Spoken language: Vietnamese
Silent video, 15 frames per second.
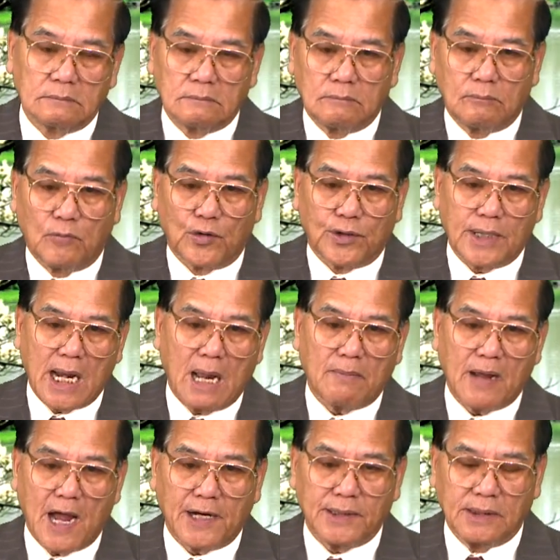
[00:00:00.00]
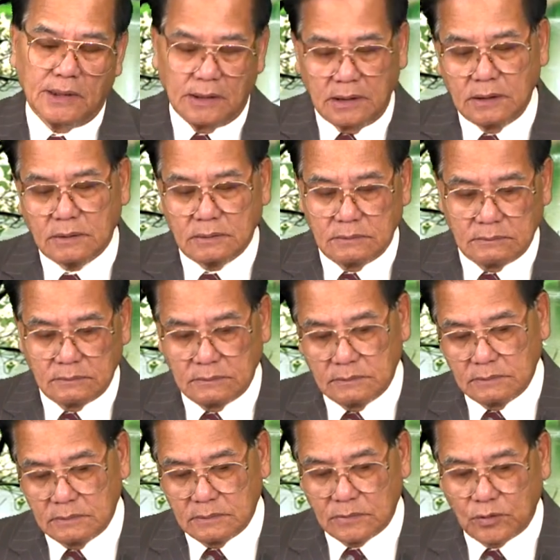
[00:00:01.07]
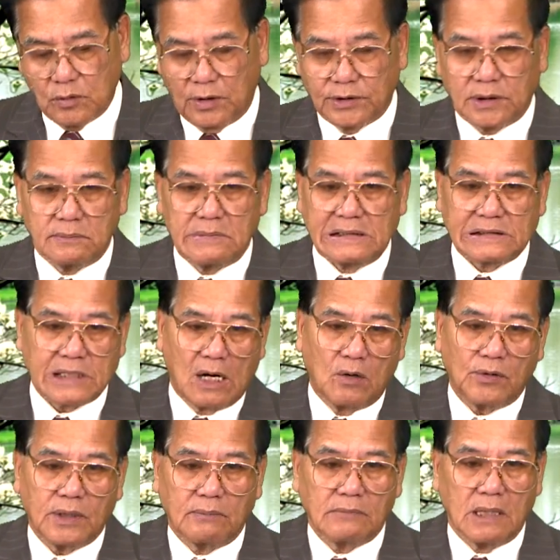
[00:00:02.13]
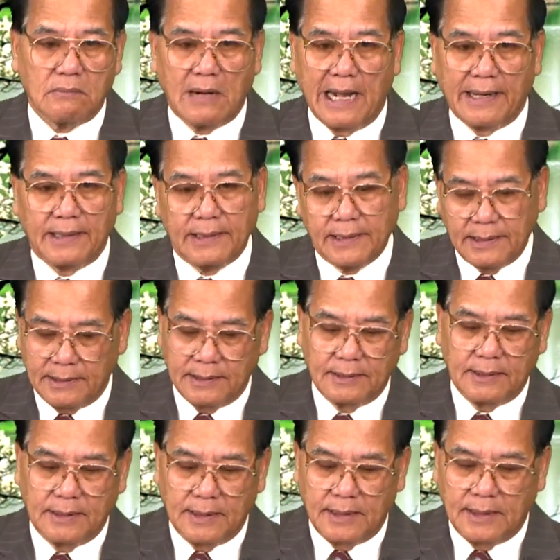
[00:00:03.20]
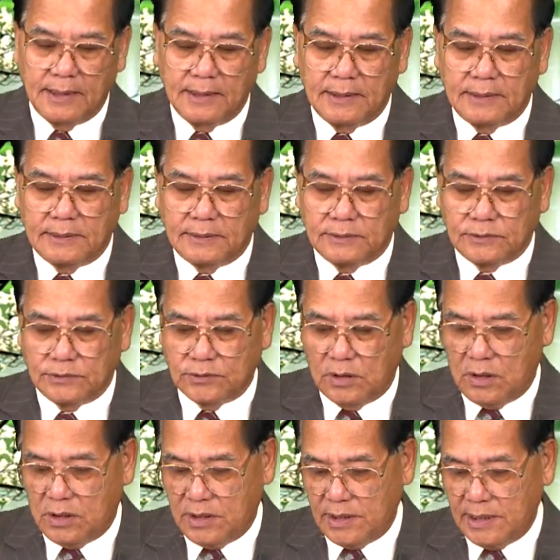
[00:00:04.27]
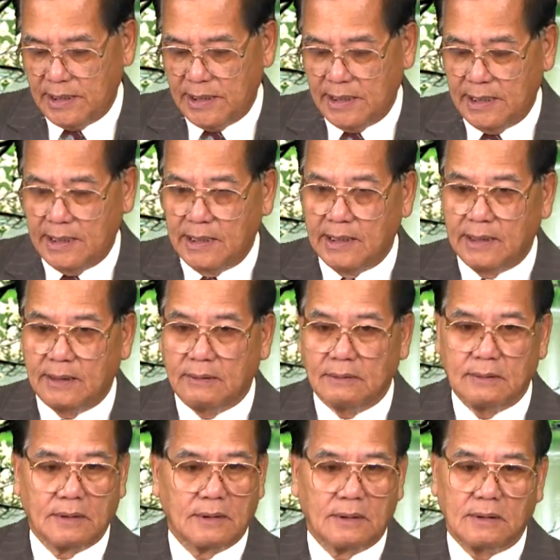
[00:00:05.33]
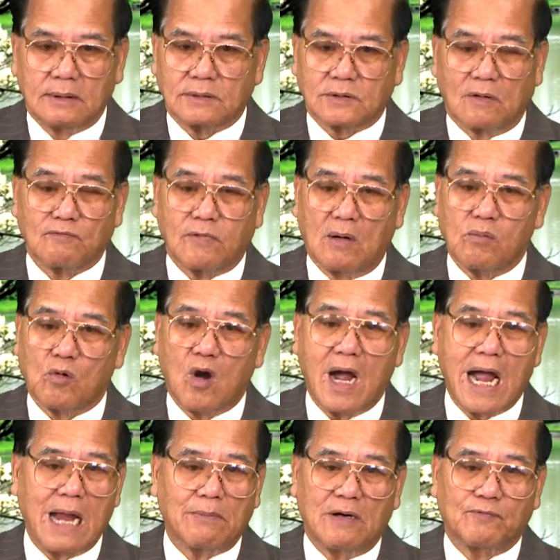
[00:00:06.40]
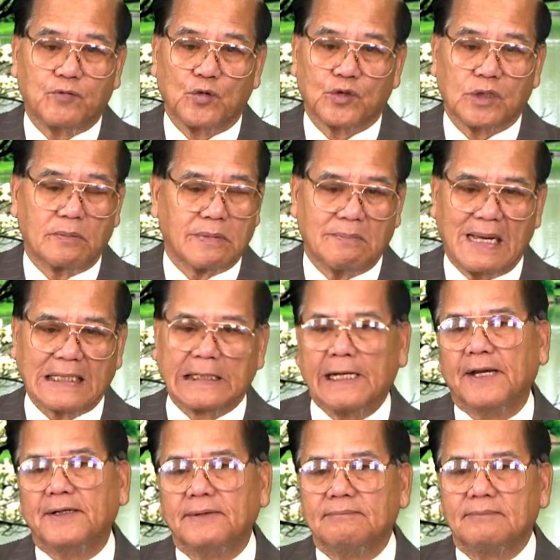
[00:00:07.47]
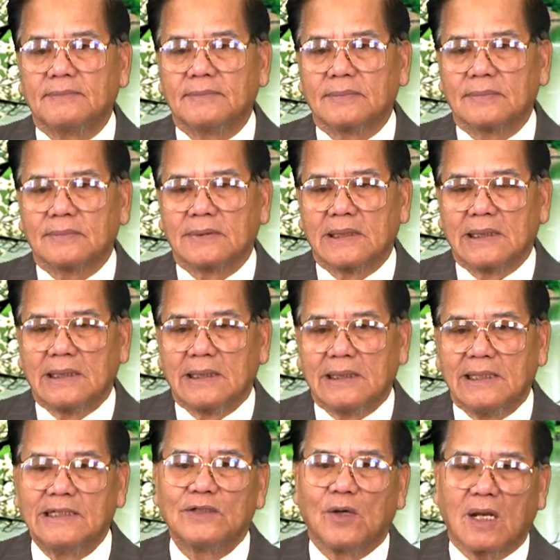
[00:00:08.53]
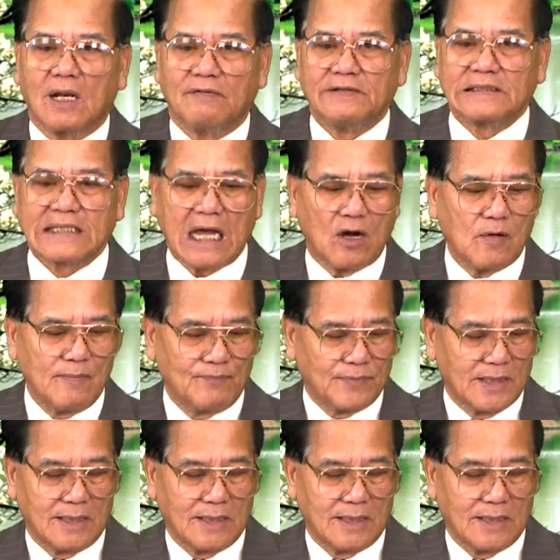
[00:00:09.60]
Một nam, hai nữ, tuổi từ 16 đến 17. Rồi trong vòng có 2-3 phút nó bị bắt liền. Lý do là vì sao?